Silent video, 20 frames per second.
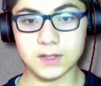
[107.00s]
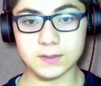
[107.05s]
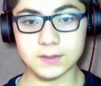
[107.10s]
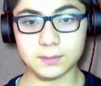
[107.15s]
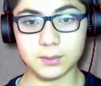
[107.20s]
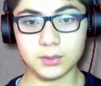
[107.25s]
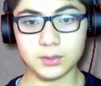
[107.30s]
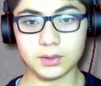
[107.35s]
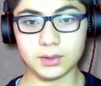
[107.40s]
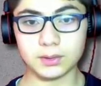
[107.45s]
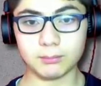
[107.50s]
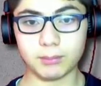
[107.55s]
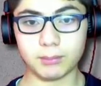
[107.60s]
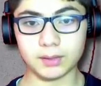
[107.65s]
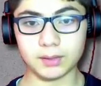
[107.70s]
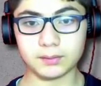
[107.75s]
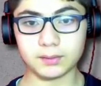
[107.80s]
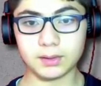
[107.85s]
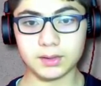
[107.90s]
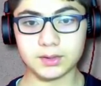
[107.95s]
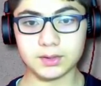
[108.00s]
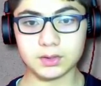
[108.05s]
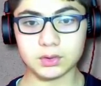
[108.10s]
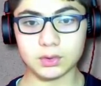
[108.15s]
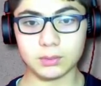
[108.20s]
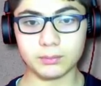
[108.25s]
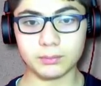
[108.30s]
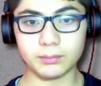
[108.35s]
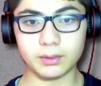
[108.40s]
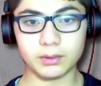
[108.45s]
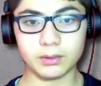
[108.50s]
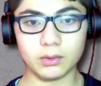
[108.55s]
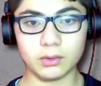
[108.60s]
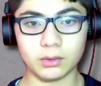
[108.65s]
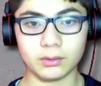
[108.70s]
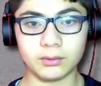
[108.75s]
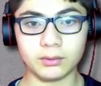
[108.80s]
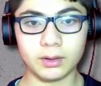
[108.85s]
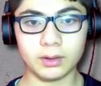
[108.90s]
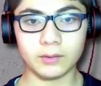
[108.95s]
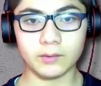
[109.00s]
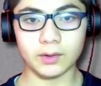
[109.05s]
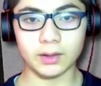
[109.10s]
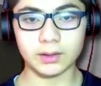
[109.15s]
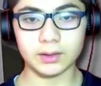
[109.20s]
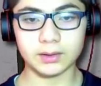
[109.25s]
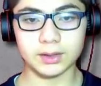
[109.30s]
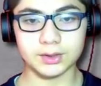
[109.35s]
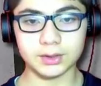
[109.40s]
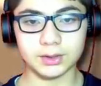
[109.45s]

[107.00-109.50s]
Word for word: Exploding. Patlayıcı zombi. Yok eyvallah.